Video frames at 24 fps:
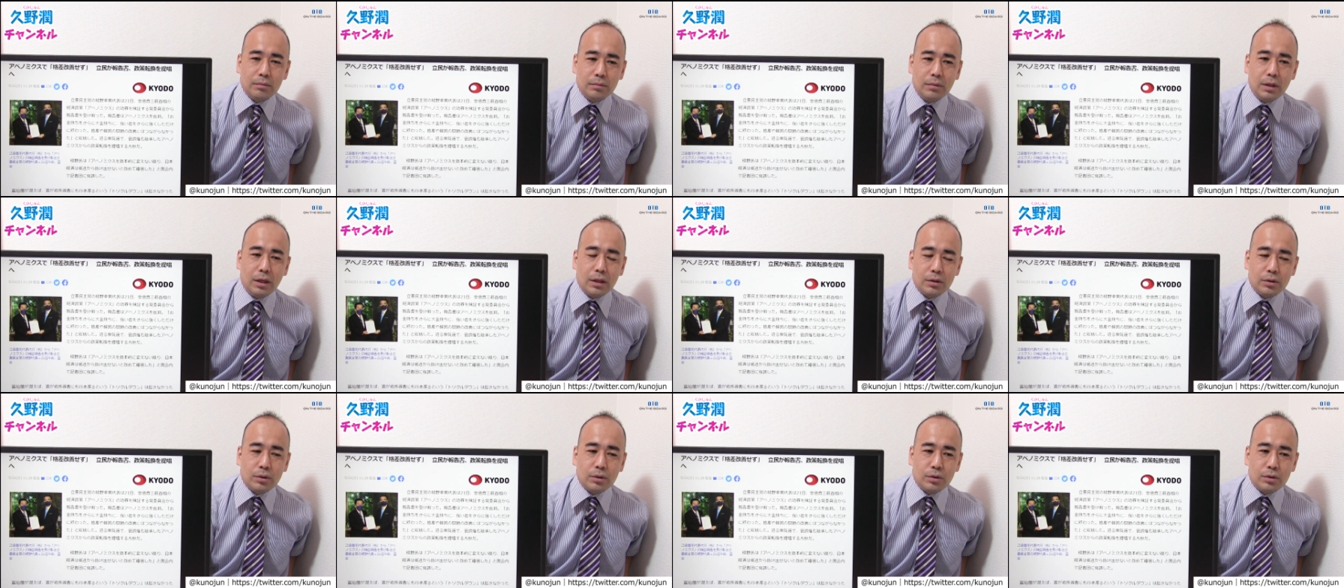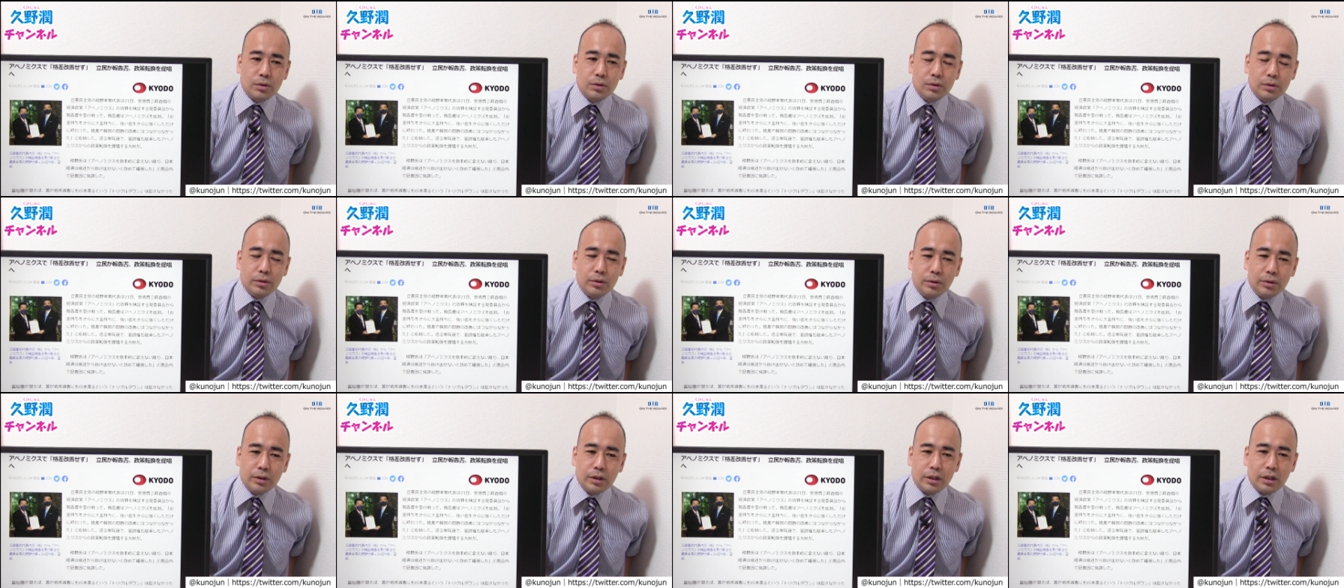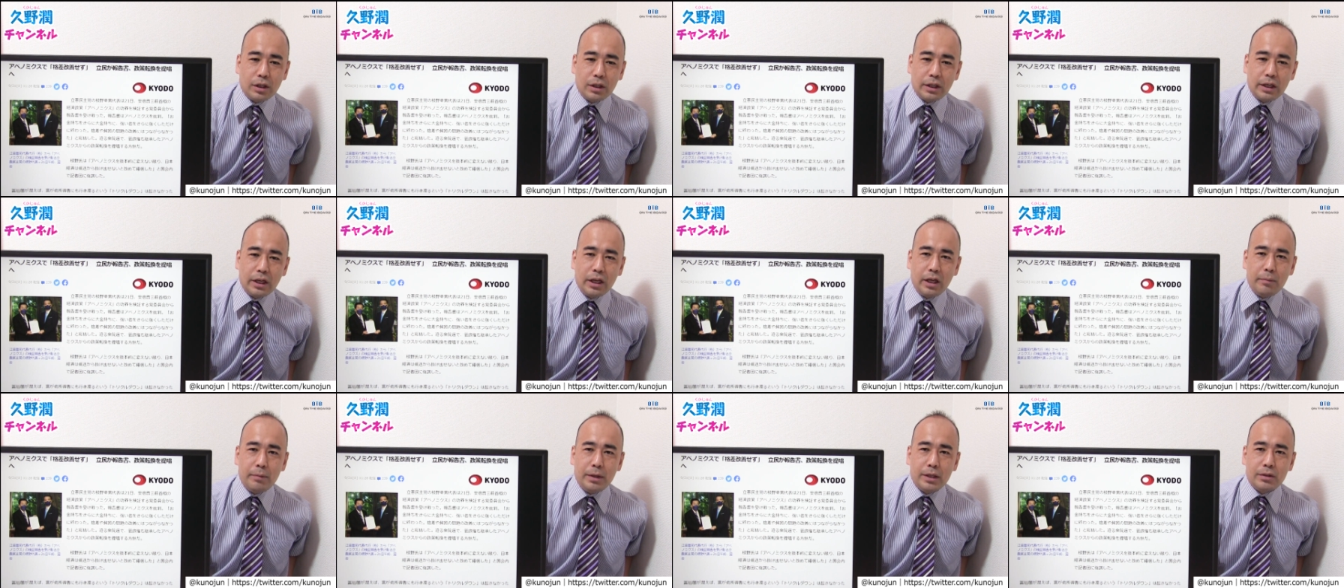まあ、しょっちゅう読んでた
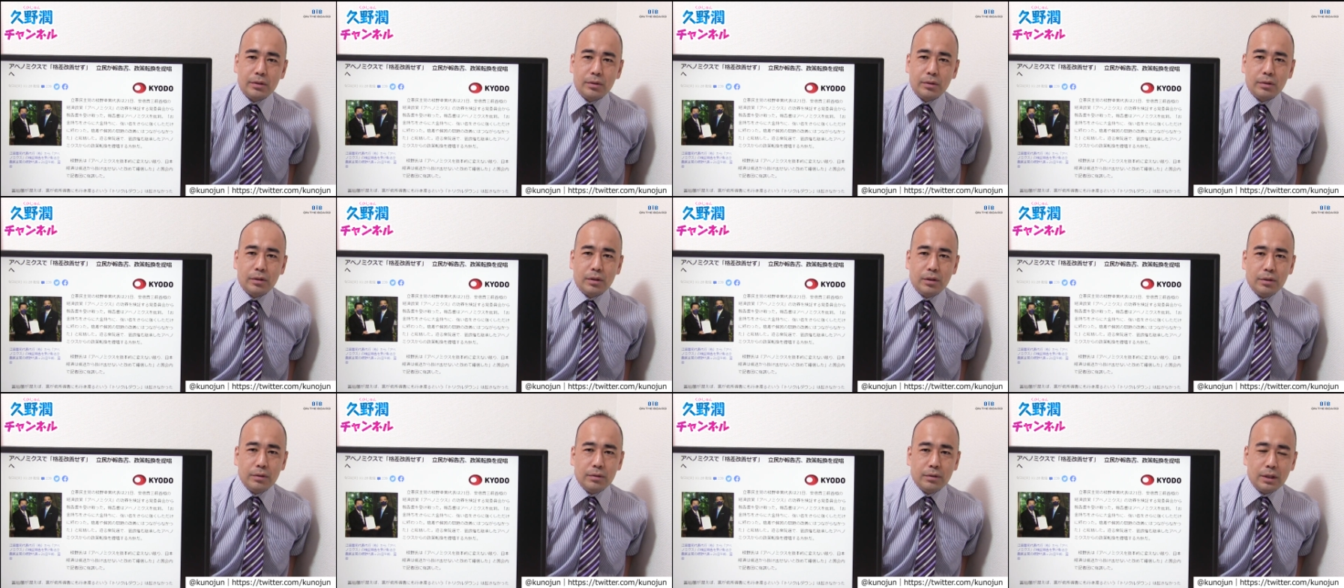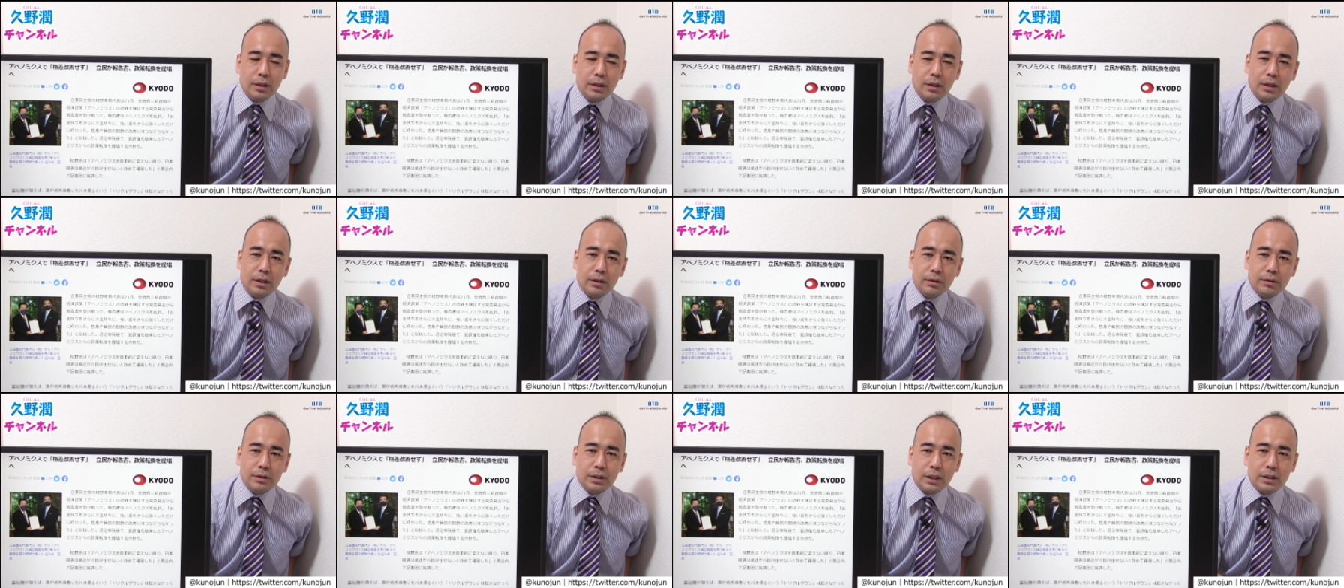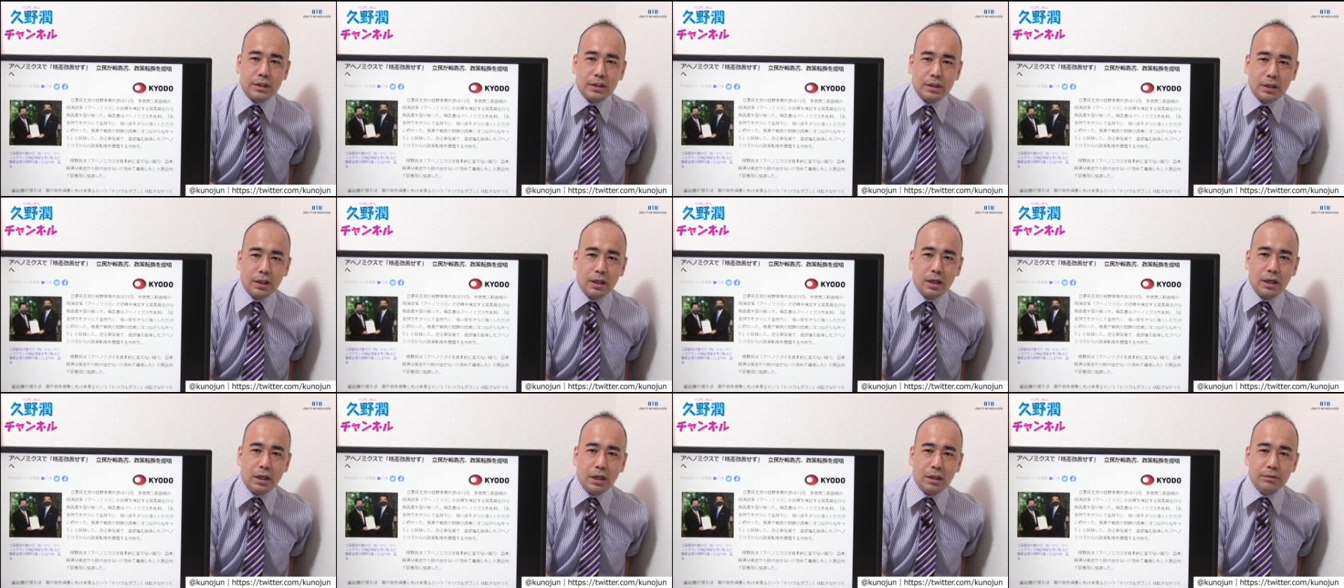ゲーメストっていうね、あの雑
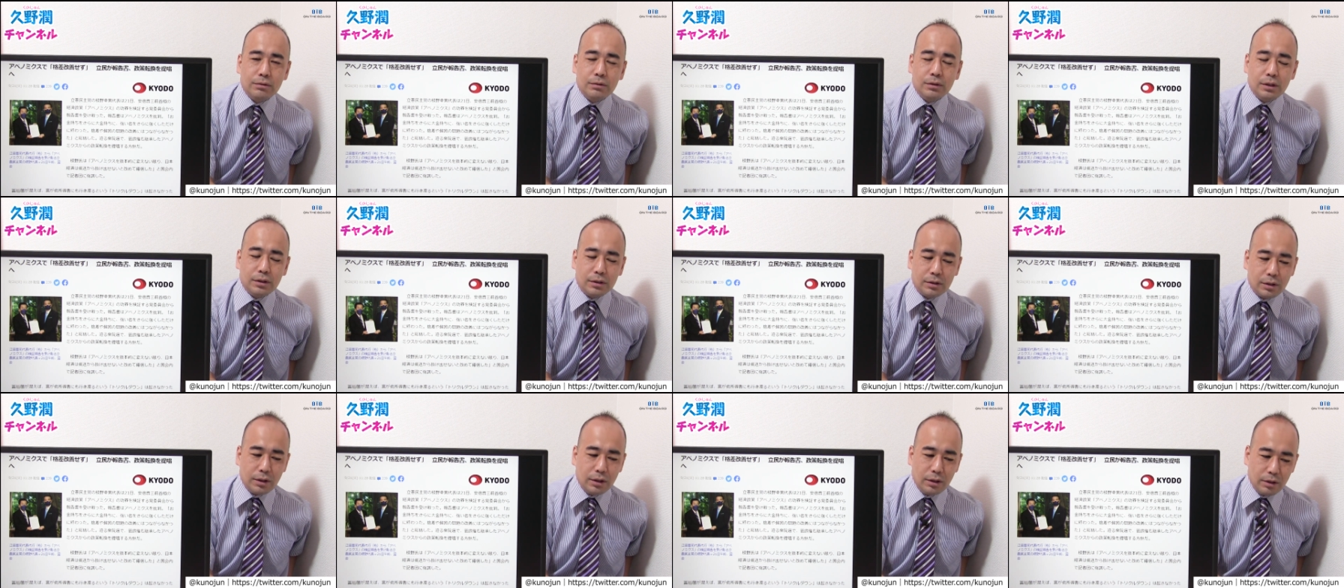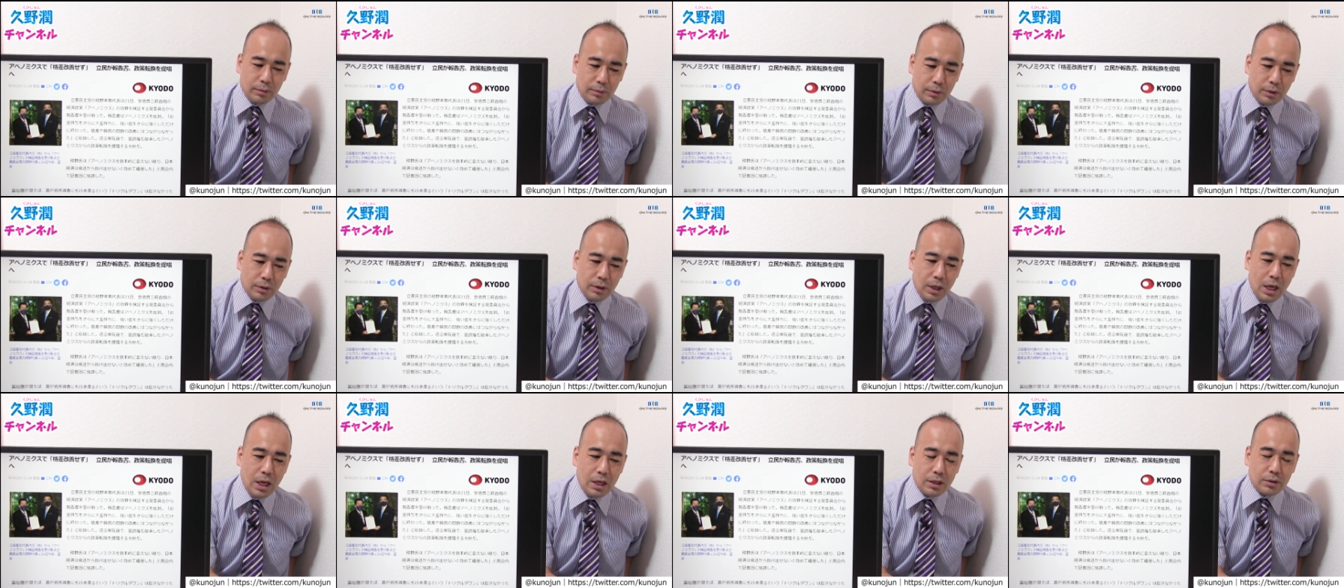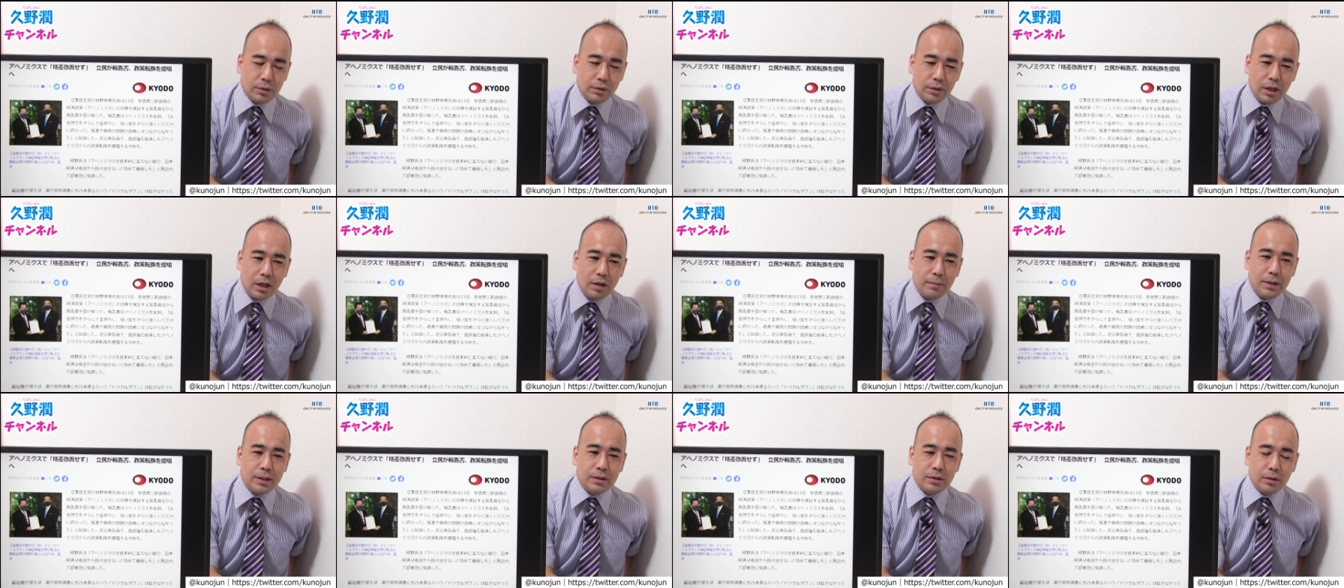誌があるんですけれども、その
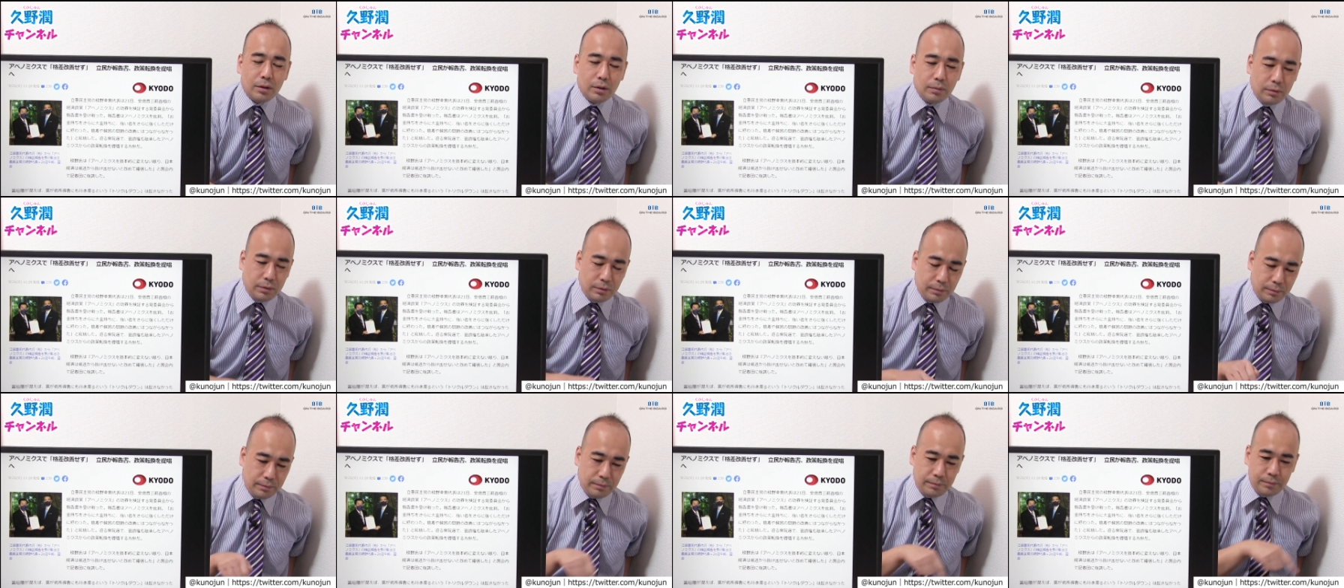ゲーメストでも、